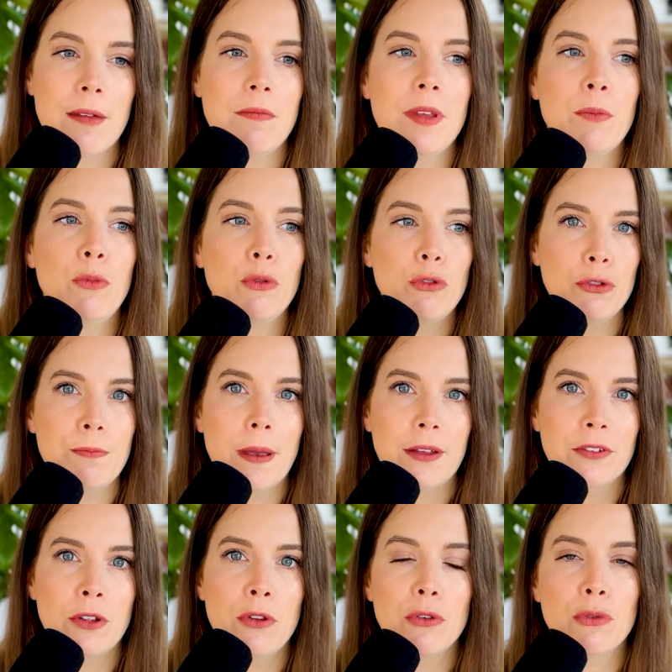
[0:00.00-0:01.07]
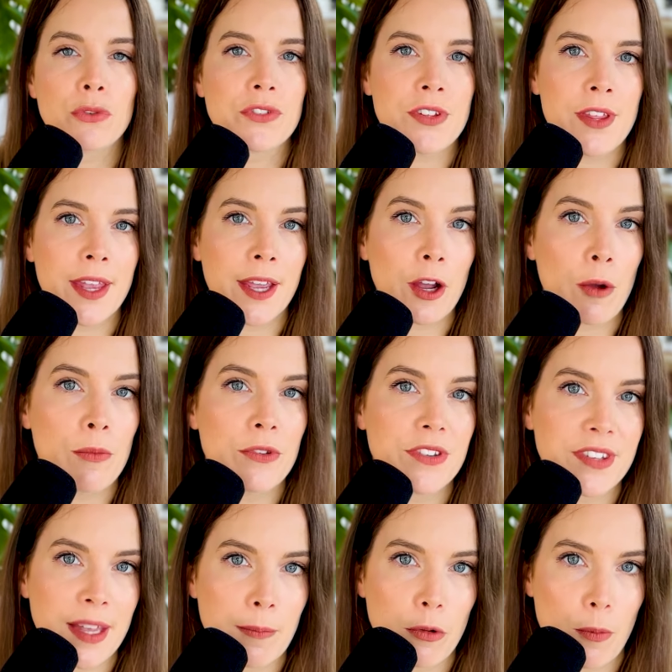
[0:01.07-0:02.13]
mais beaucoup de personnes le considéraient comme une
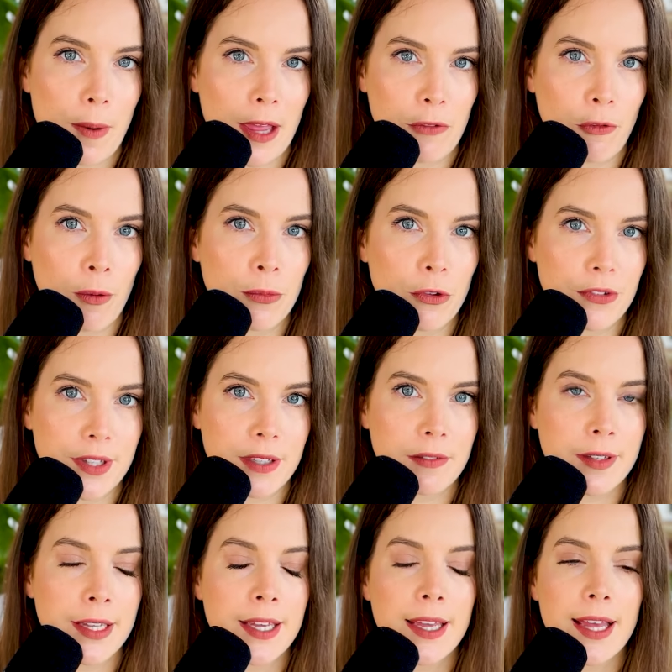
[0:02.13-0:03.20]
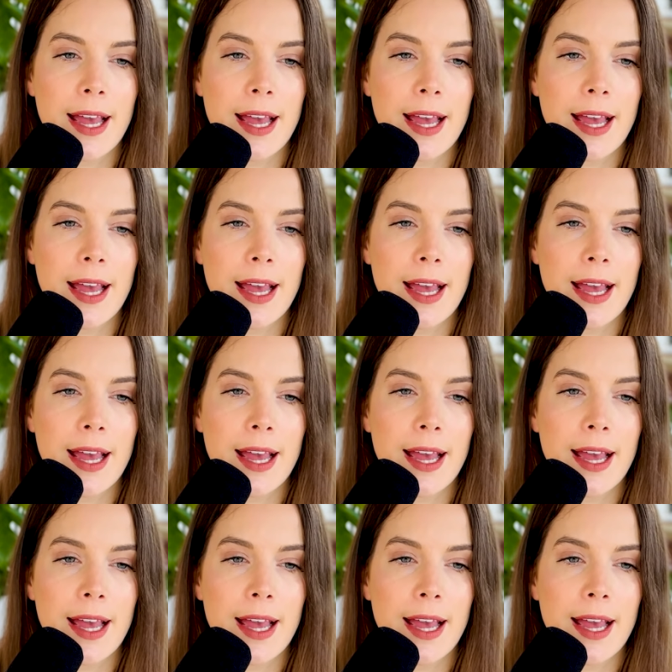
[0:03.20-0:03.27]
simple plateforme de CV,